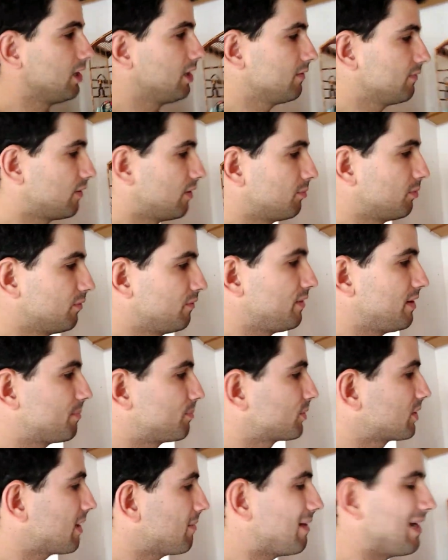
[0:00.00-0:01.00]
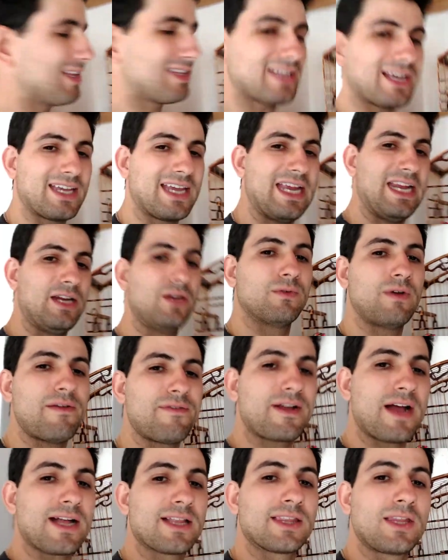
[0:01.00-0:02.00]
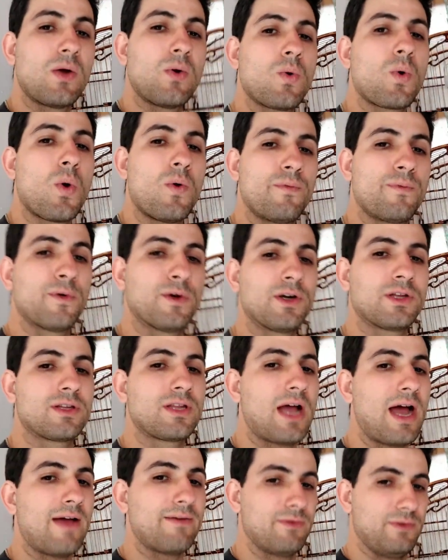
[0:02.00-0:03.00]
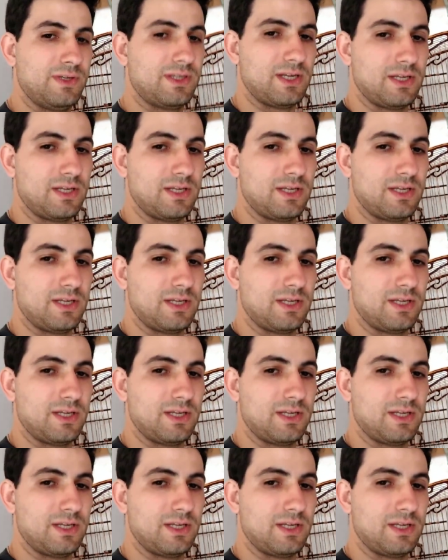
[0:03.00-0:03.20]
E vamos ver, porque a maritaquine não vai ficar tão confortável,